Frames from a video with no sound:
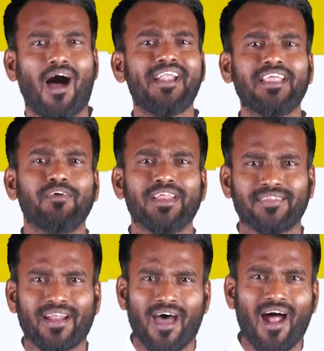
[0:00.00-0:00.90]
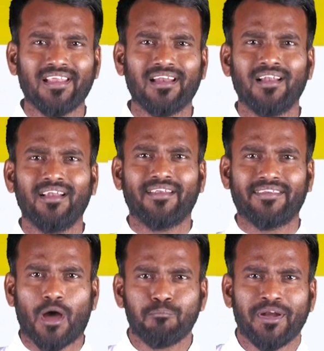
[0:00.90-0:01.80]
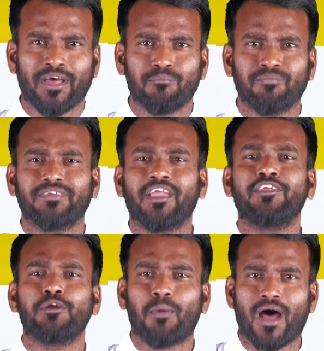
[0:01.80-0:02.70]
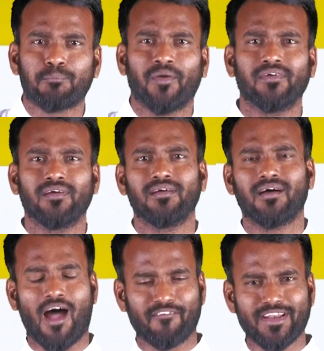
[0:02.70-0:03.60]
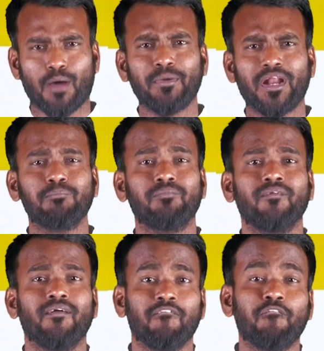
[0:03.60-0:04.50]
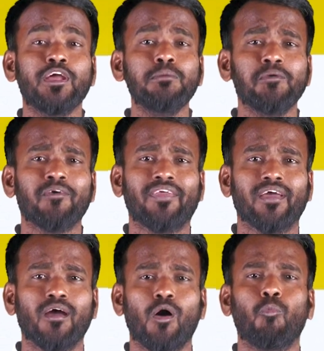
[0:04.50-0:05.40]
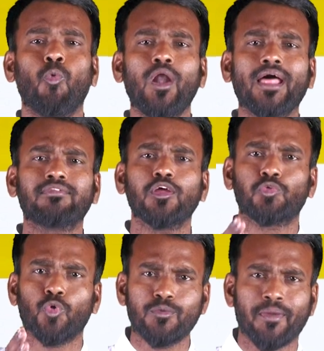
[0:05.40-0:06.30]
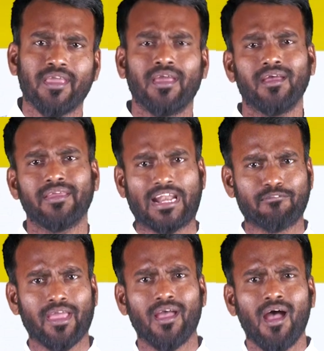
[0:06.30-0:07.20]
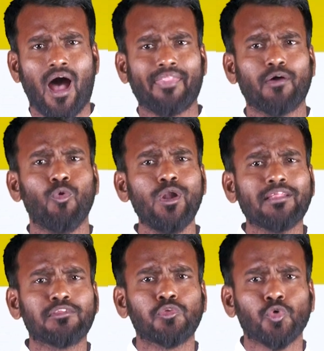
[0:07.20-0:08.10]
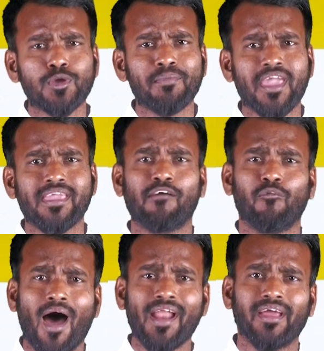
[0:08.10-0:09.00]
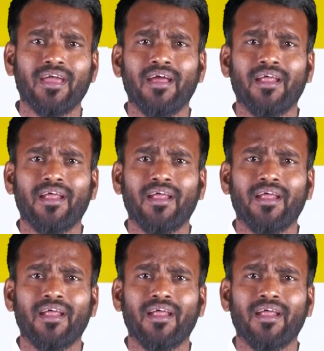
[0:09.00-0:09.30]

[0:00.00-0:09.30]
ஆண்டவர் இந்த நாளில் நம்மிடம் எதிர்பார்ப்பது அவர் நம்மிடம் விரும்புவது உள்ளத்து தூய்மையே எனவே அந்த உள்ளத்து தூய்மையை எவ்வாறு